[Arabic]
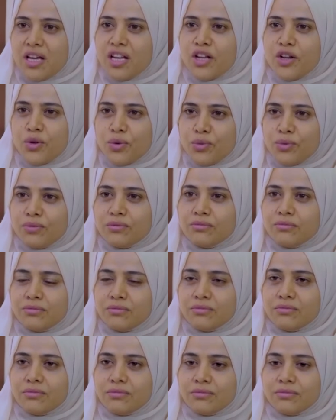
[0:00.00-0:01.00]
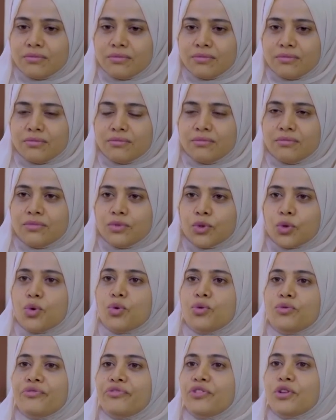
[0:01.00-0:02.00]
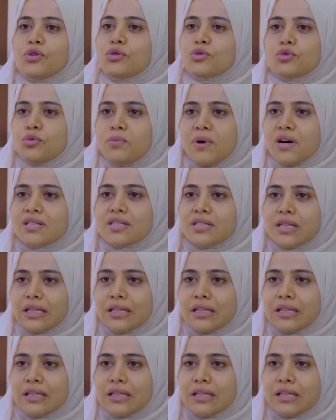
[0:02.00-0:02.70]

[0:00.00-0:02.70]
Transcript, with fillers: أنه يكون في خطوبة أصلا